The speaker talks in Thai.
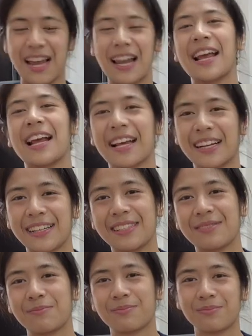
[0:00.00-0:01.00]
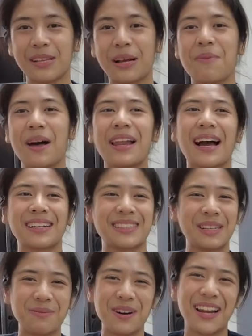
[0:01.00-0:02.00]
อะไรอย่างเงี้ยนะเสริมพลัง
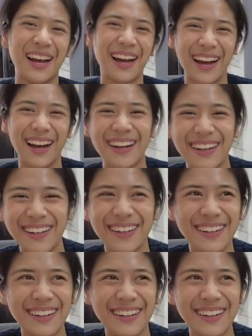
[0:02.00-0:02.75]
เสริมพลังค่ะ